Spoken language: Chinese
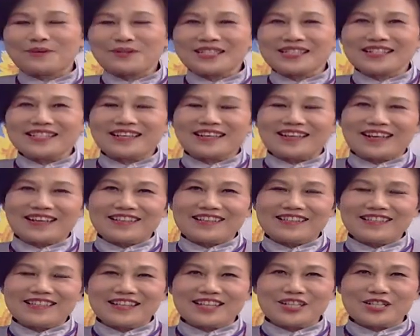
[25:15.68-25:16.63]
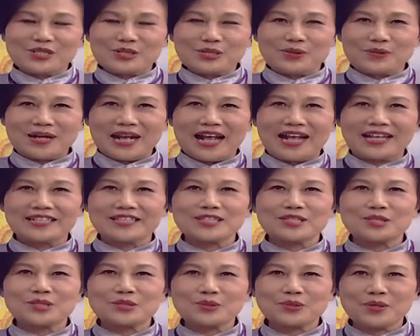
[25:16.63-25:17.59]
时也感谢收看《
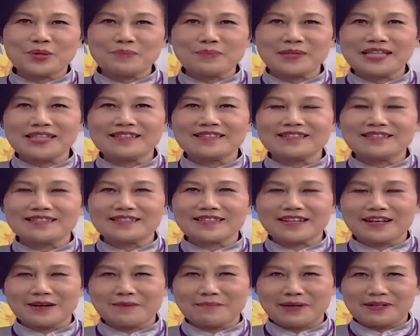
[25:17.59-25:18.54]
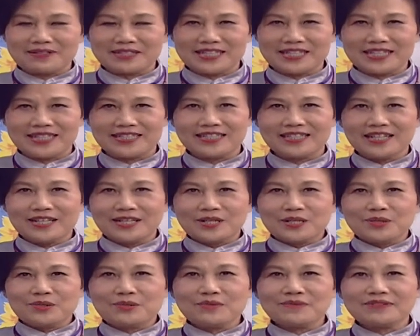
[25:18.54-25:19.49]
全民健康保健》，
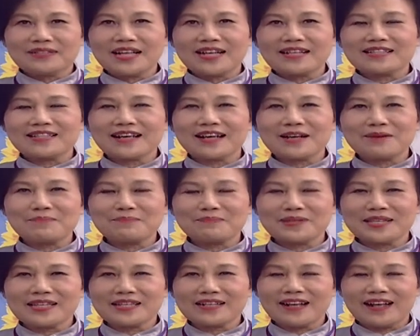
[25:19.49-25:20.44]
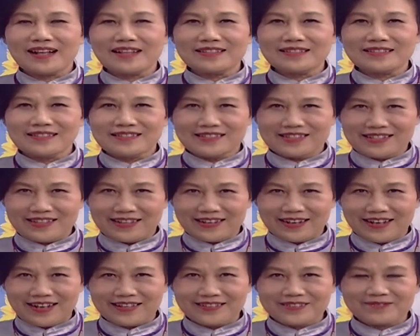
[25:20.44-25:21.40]
祝福大家平安健
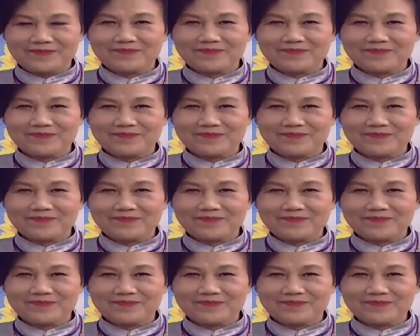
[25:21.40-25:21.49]
康。